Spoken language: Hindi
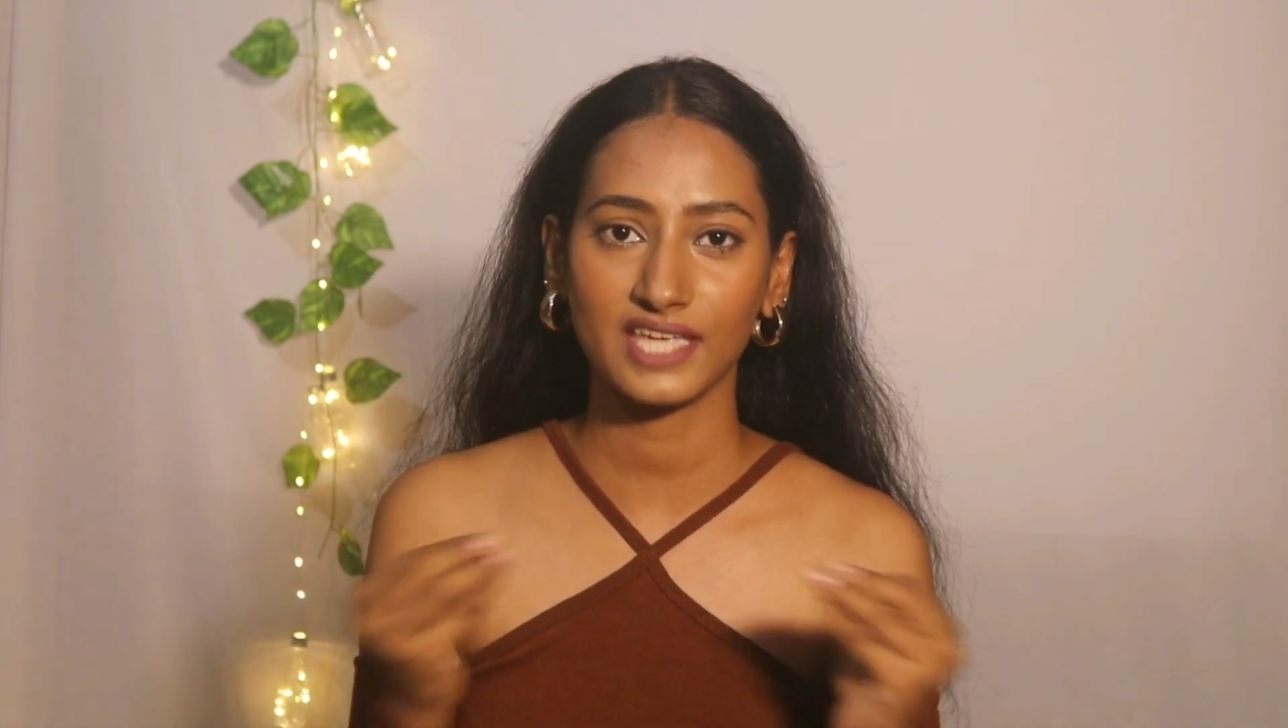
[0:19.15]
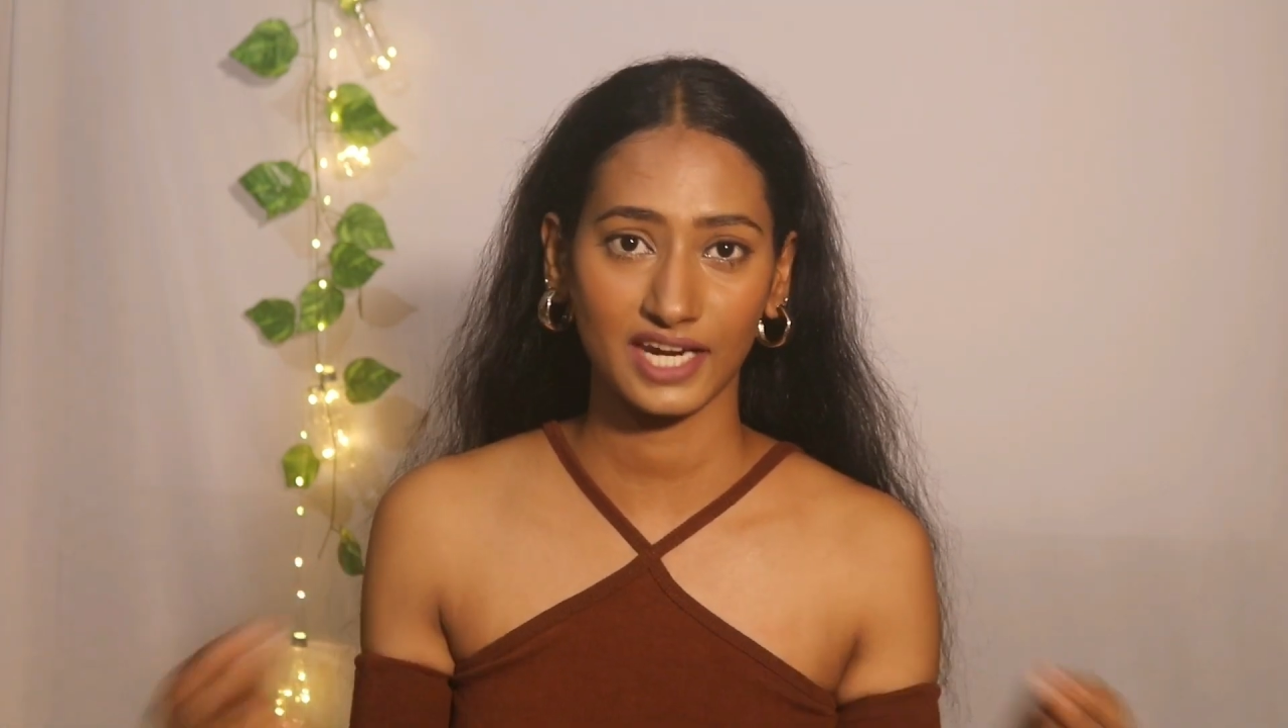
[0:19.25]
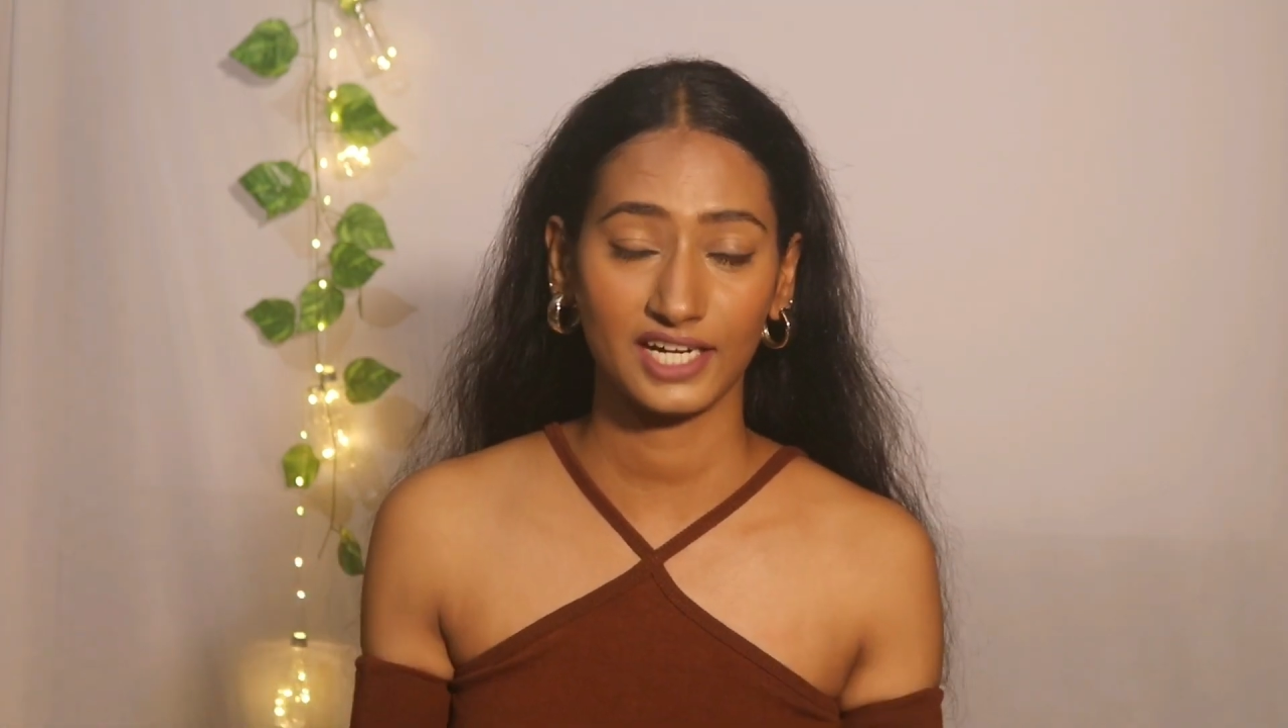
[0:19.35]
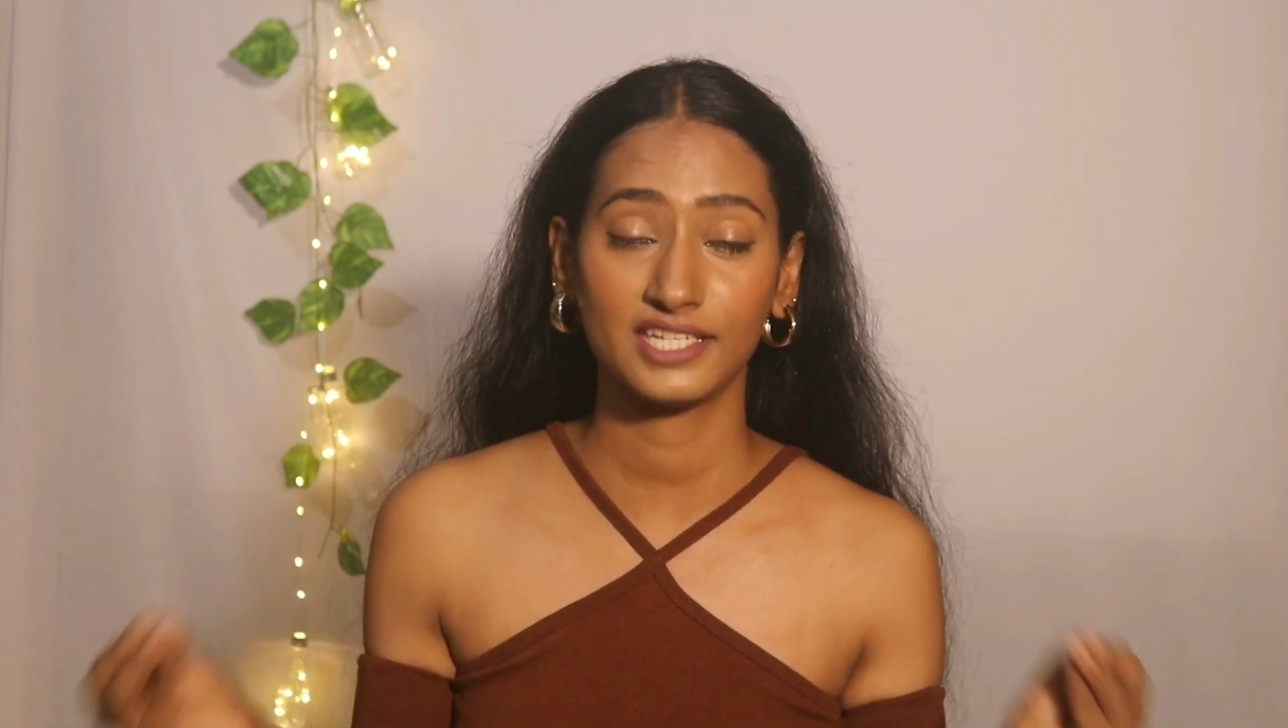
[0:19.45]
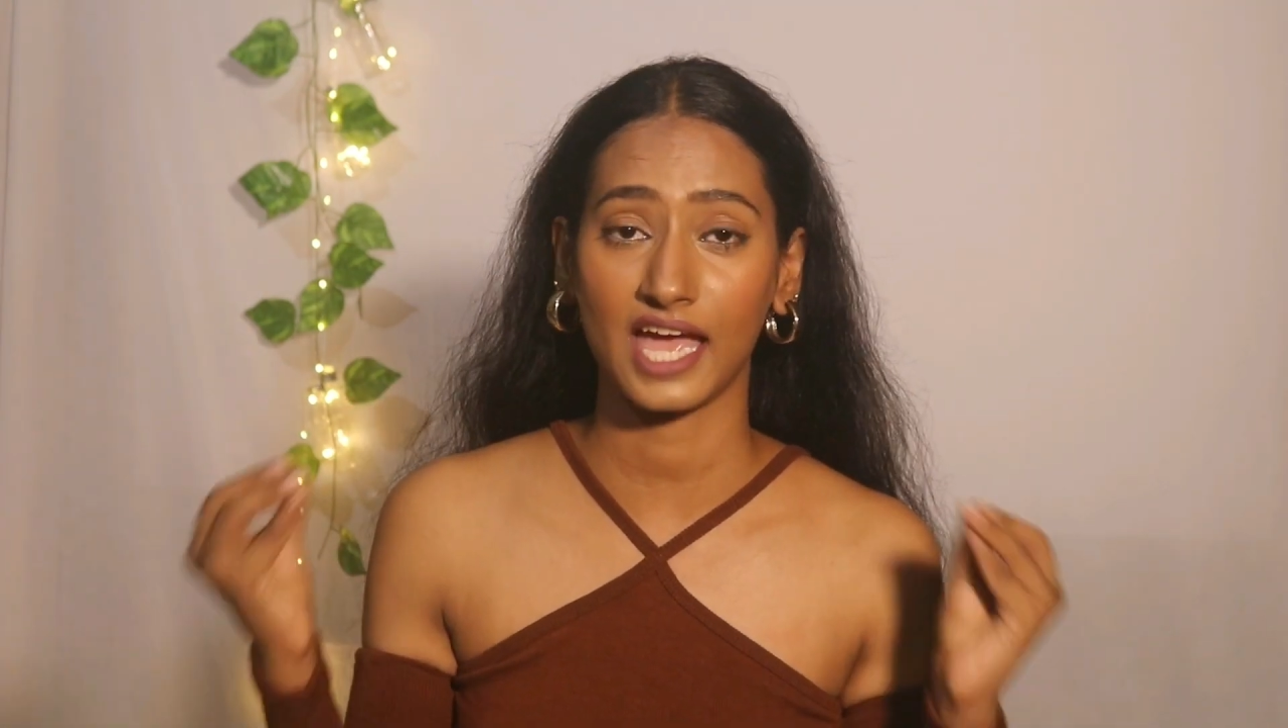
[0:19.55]

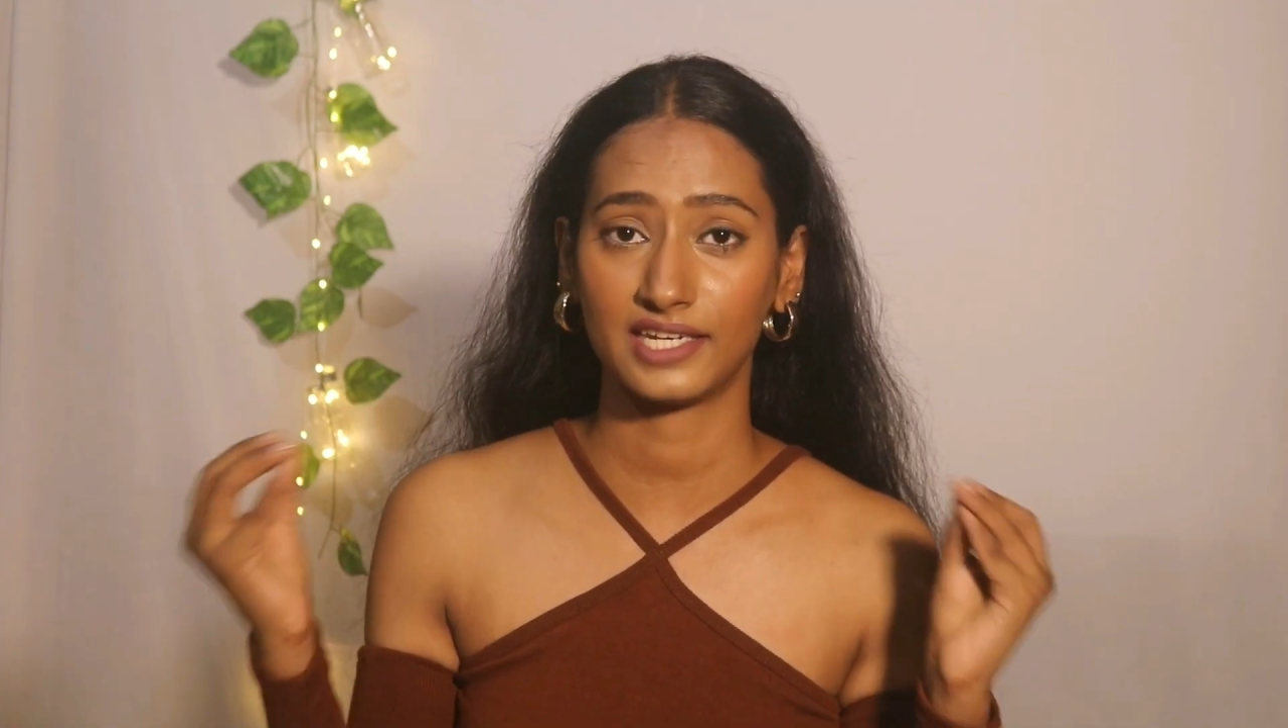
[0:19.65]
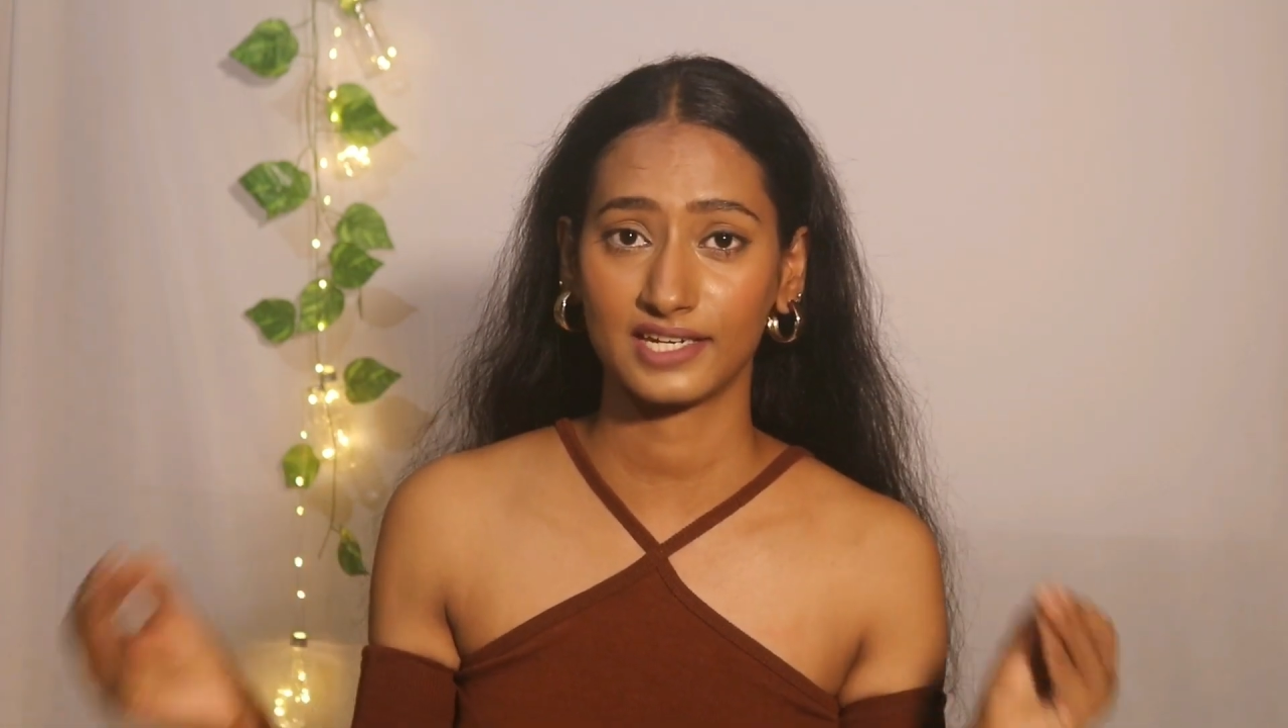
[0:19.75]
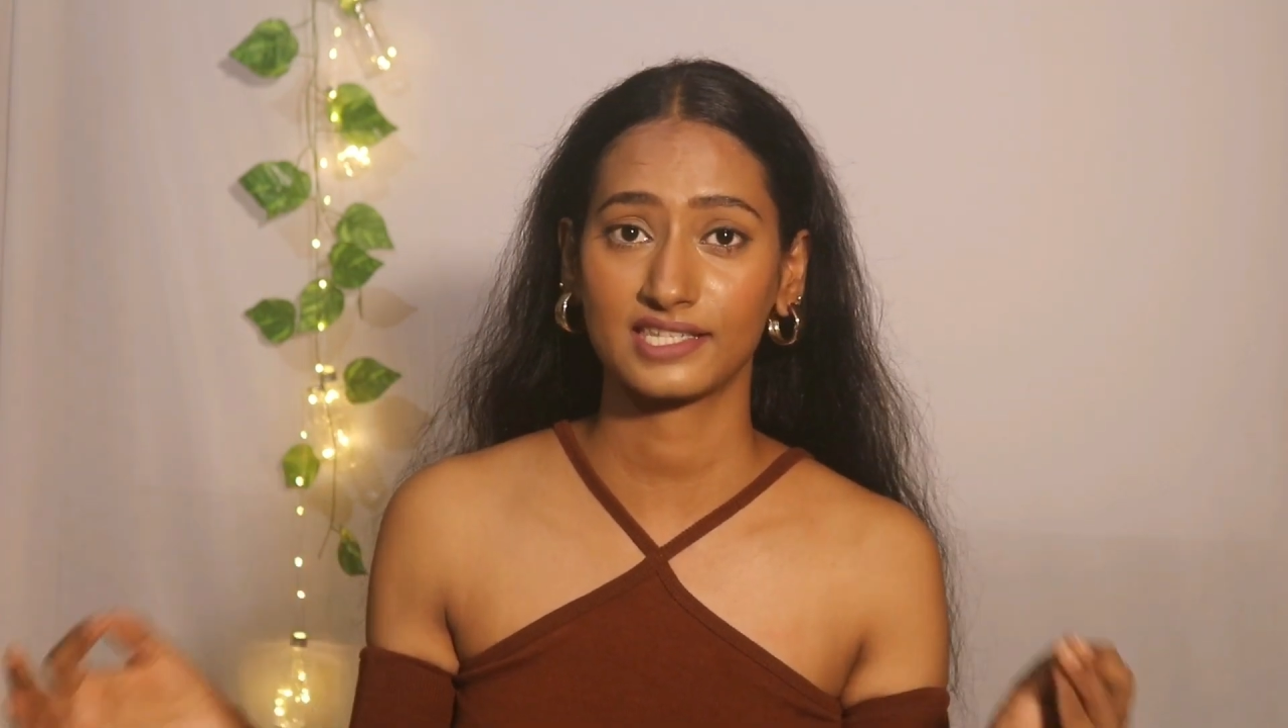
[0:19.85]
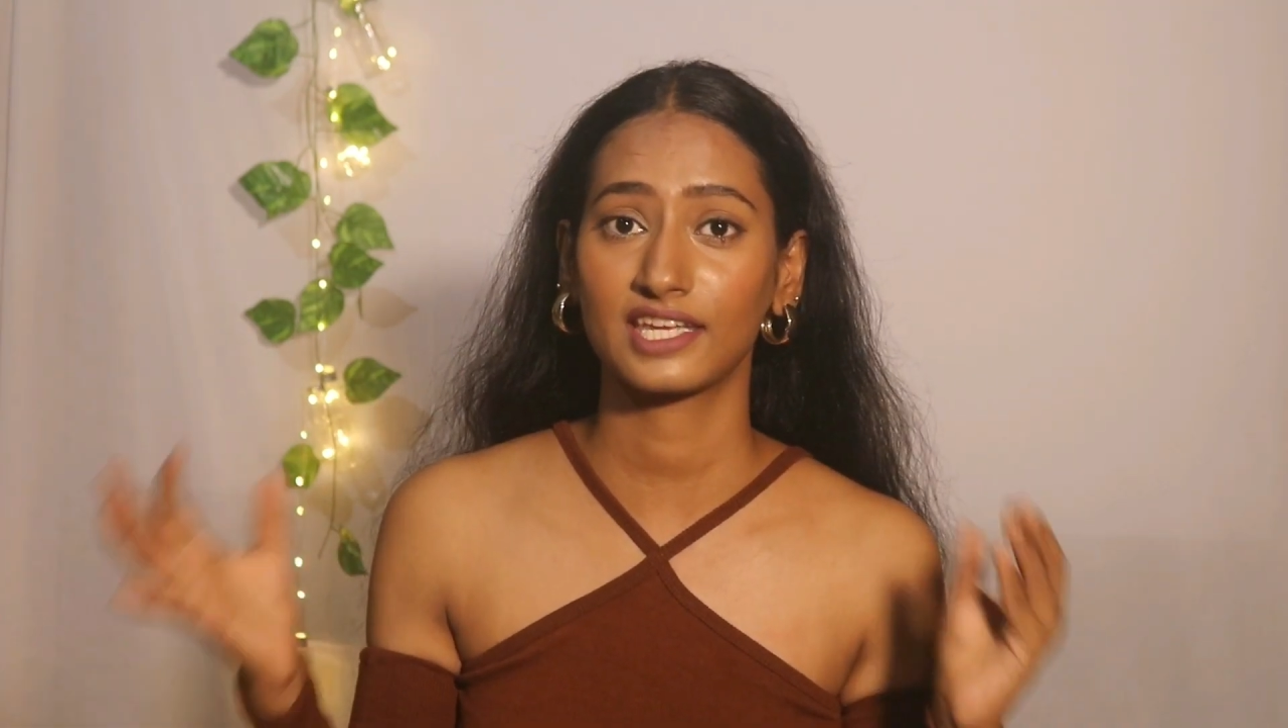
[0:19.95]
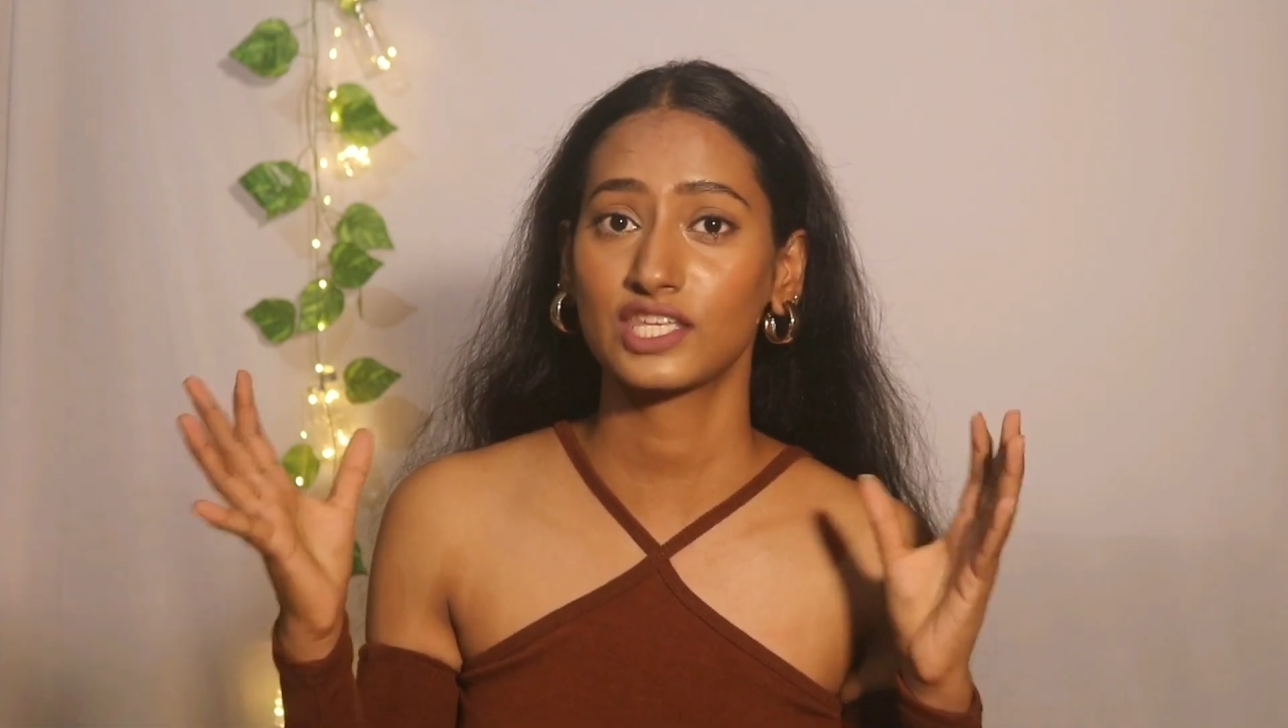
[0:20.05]
सारे
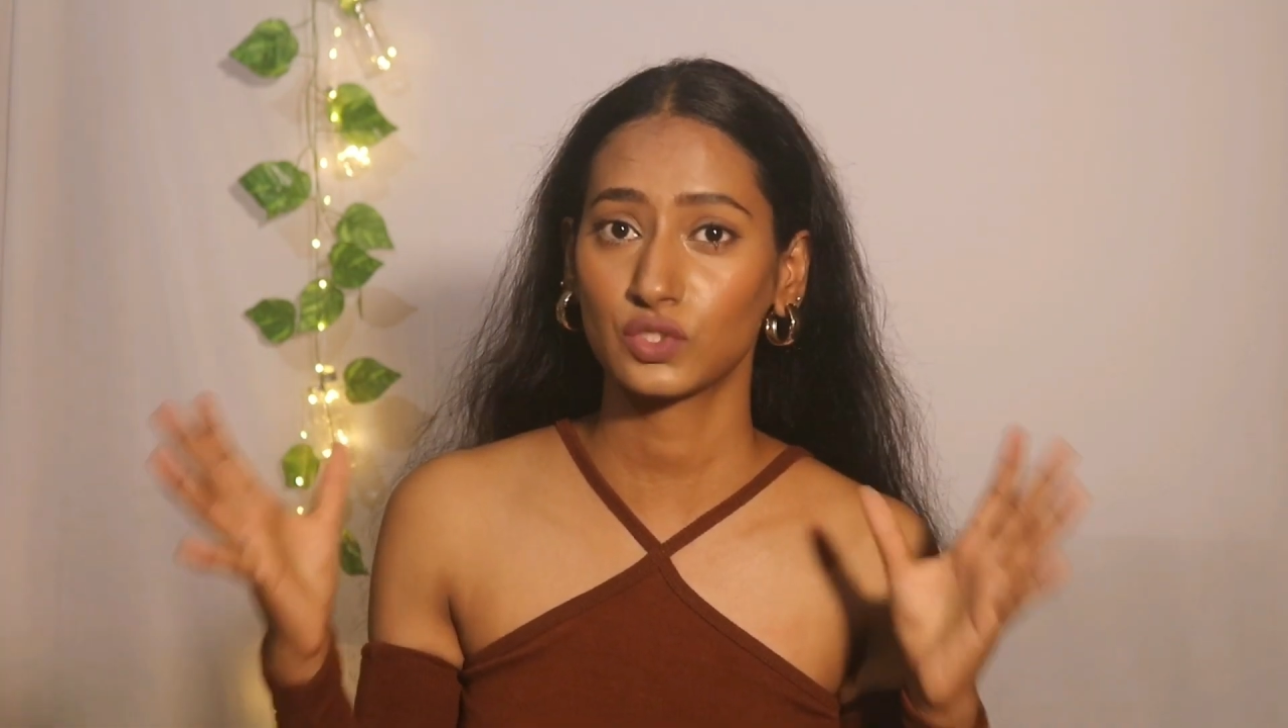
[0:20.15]
डिजाइनर्स के